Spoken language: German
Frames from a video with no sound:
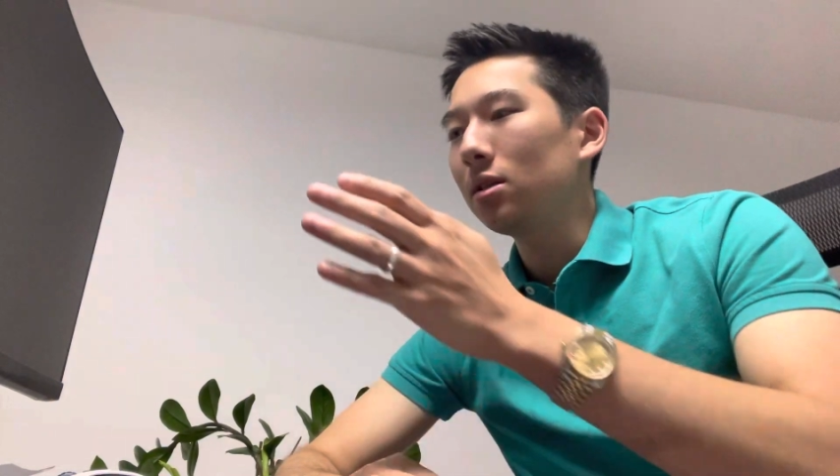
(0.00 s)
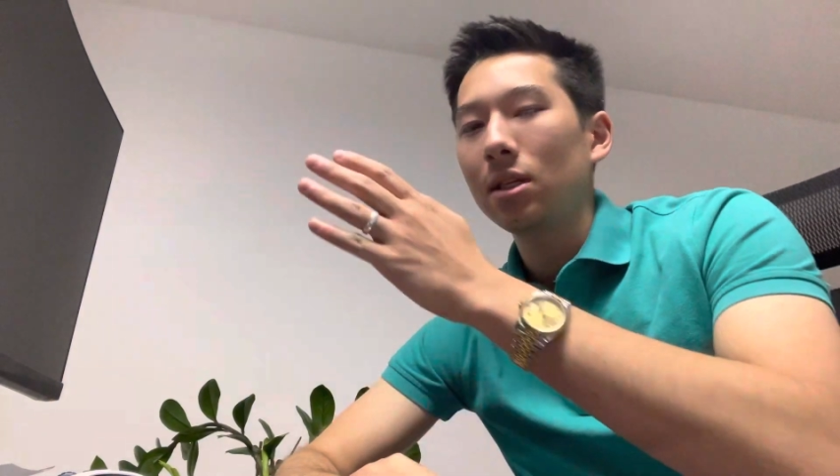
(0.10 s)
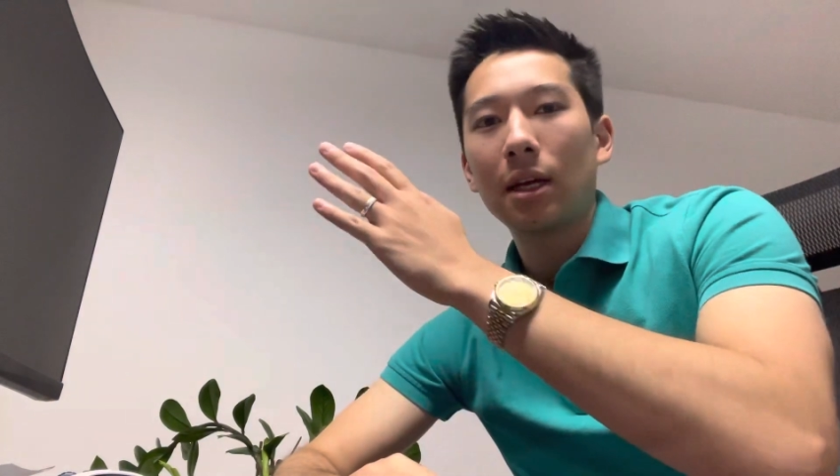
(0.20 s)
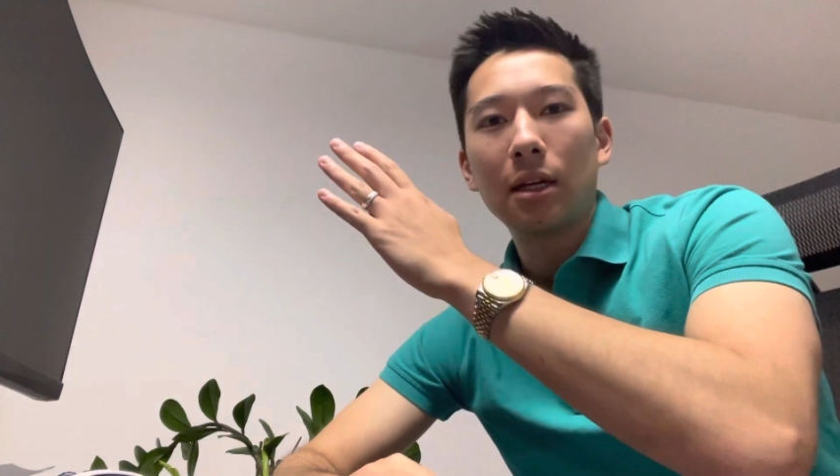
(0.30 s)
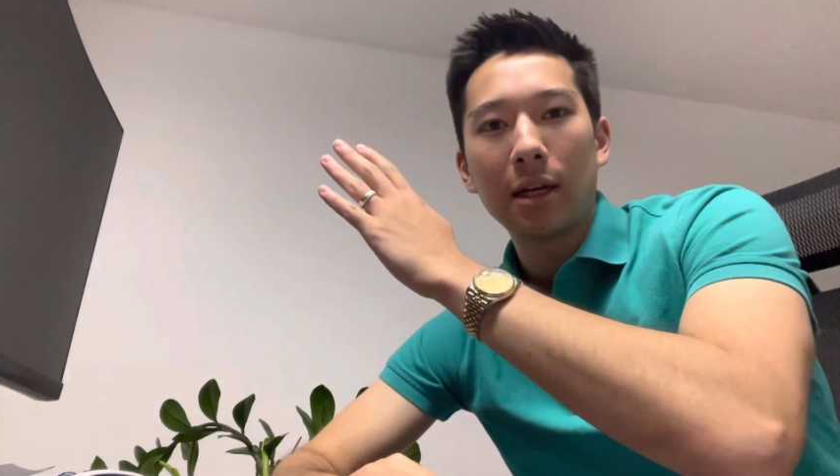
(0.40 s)

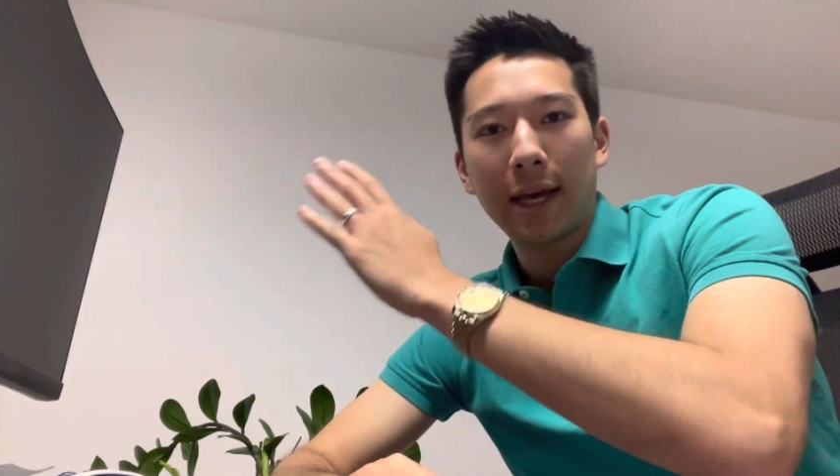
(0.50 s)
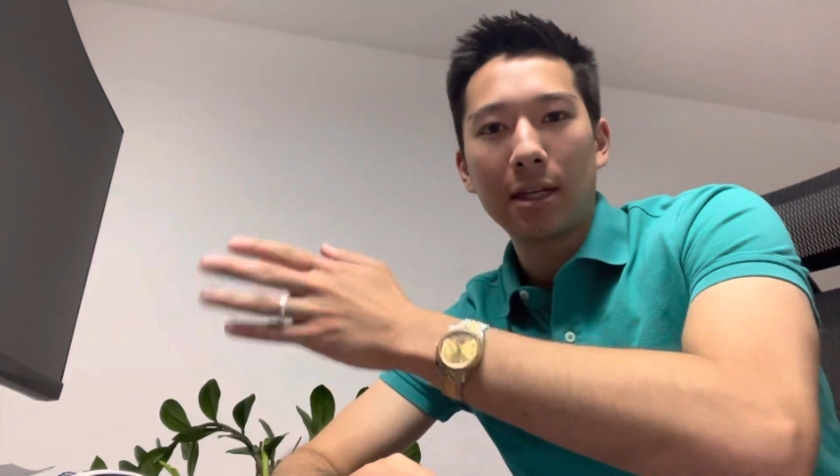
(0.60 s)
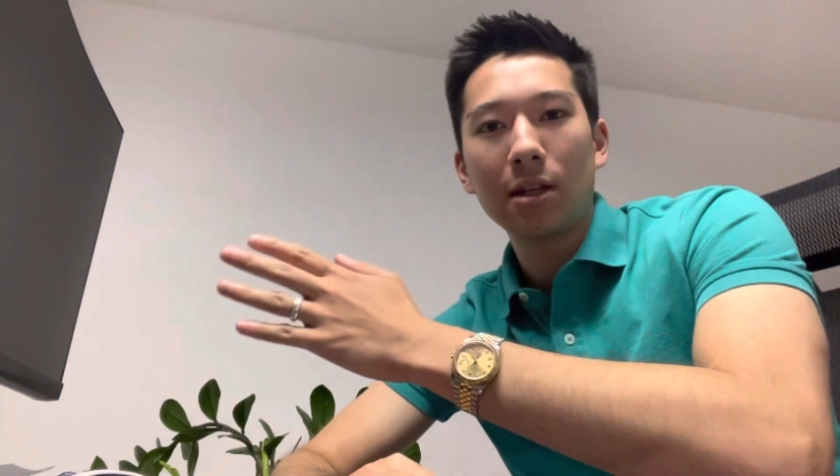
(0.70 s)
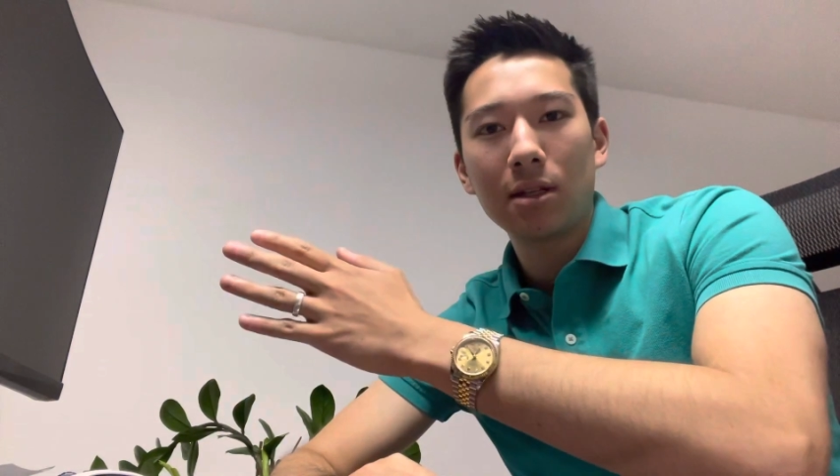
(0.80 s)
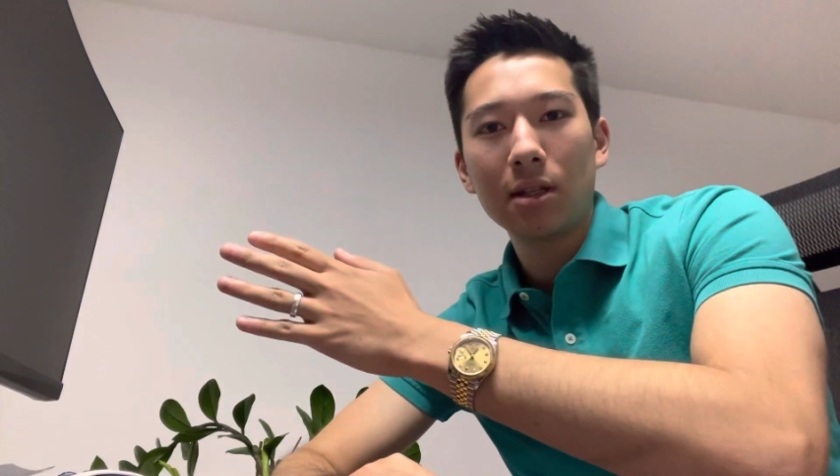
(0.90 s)
sich an den
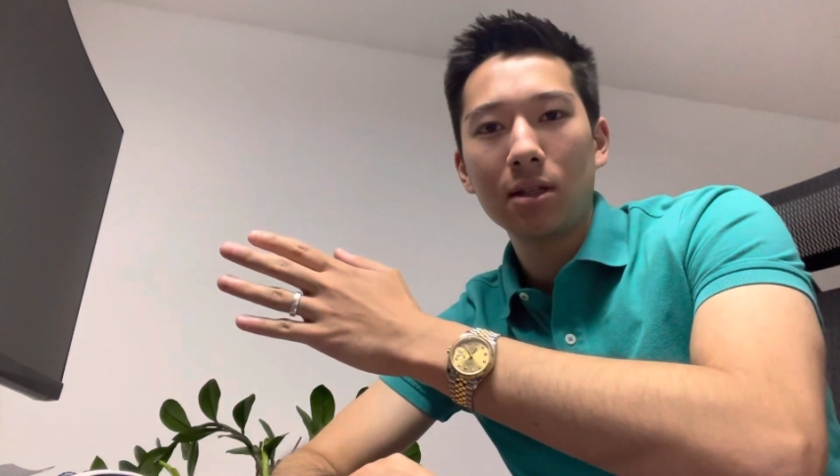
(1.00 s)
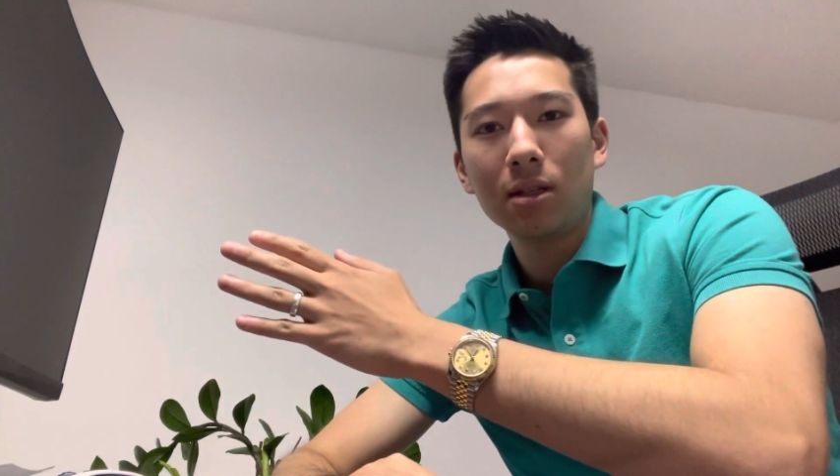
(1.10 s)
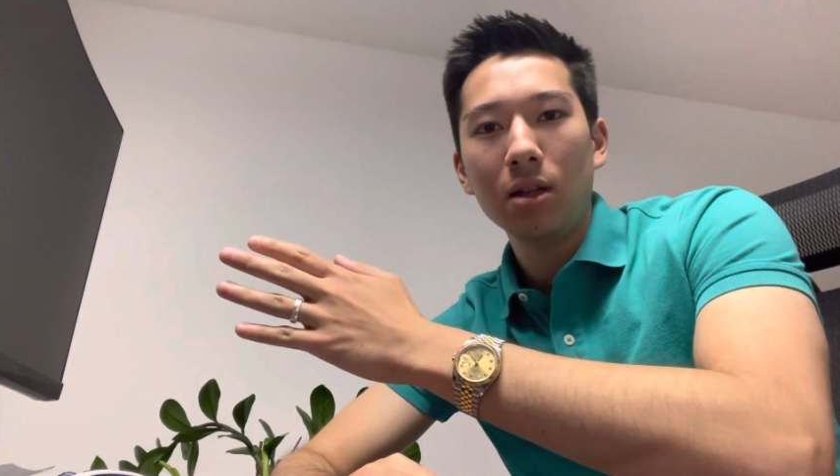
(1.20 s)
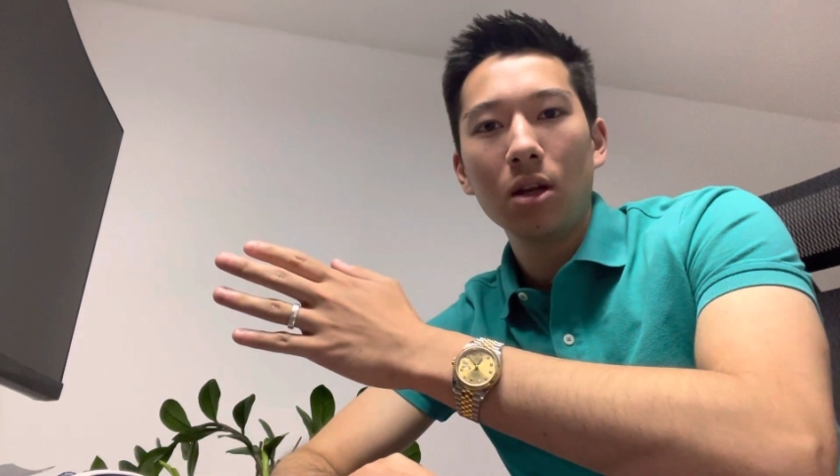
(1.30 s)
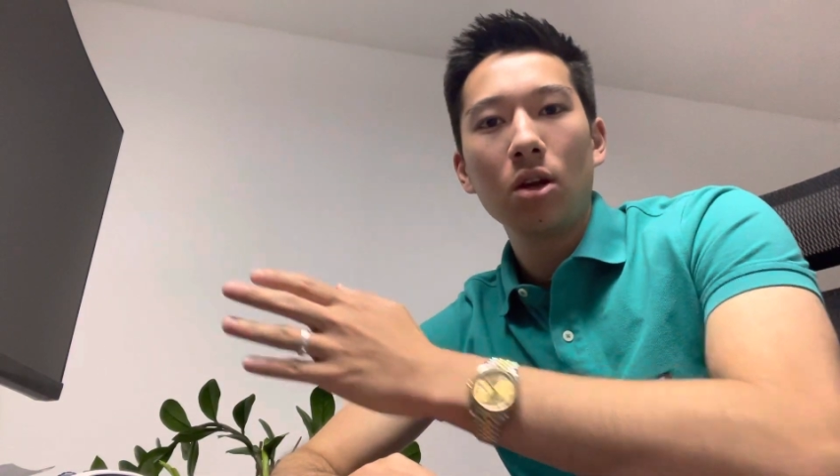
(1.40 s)
Rechner setzen